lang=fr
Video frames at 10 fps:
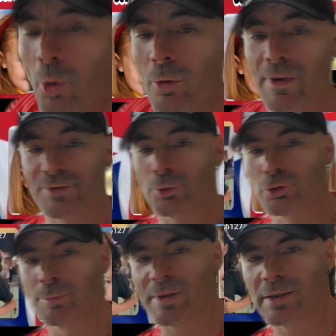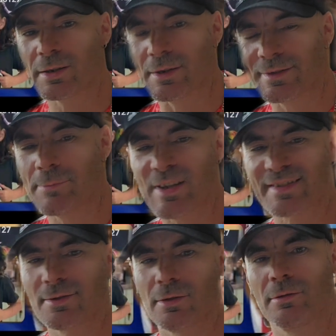on va s'occuper des
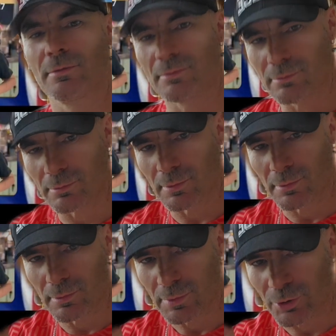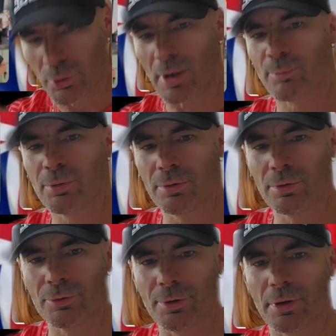personnes. Il n'y aura
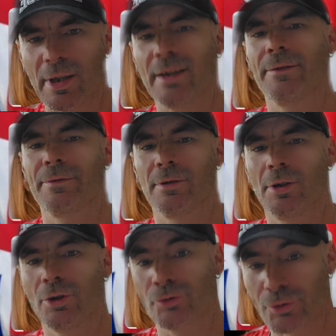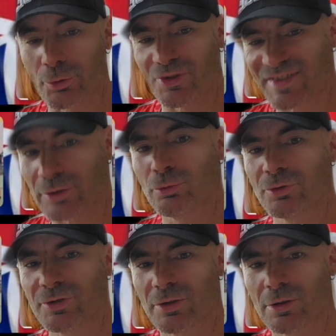plus de live jusqu'au 7
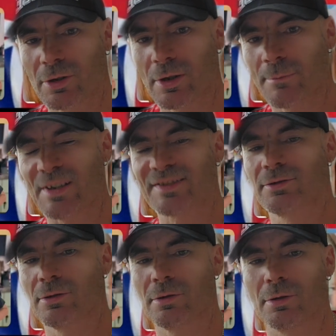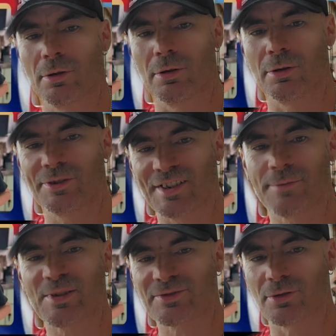août parce que euh, il y a des
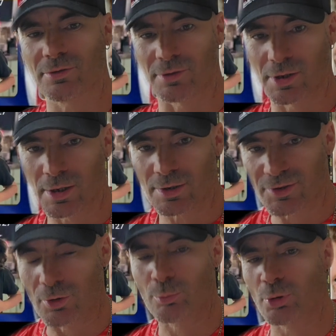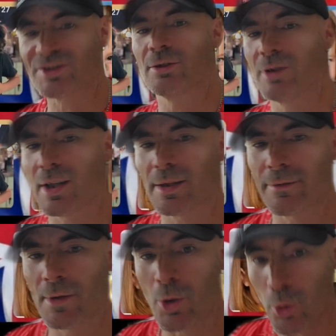personnes qui ont bloqué le live.
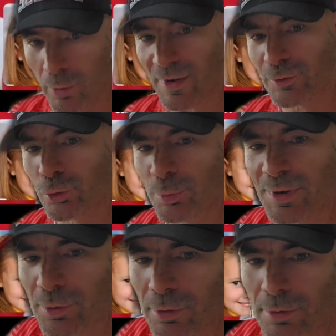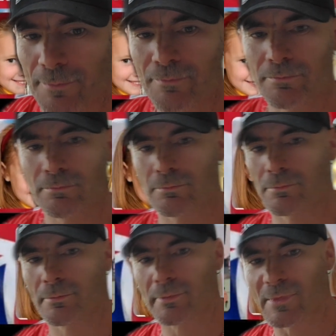On va s'occuper d'eux.
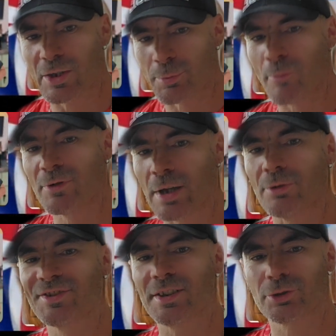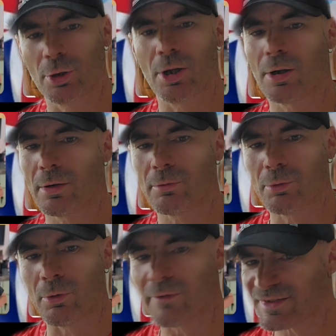Et je peux vous garantir que là,
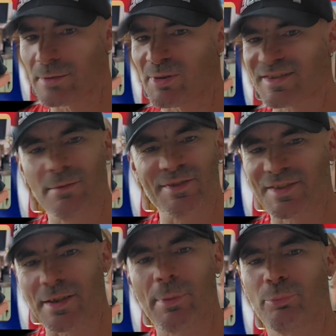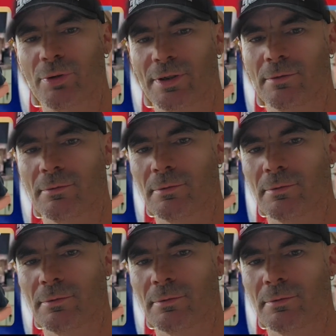on va se déplacer, mais ce ne sera pas pour rien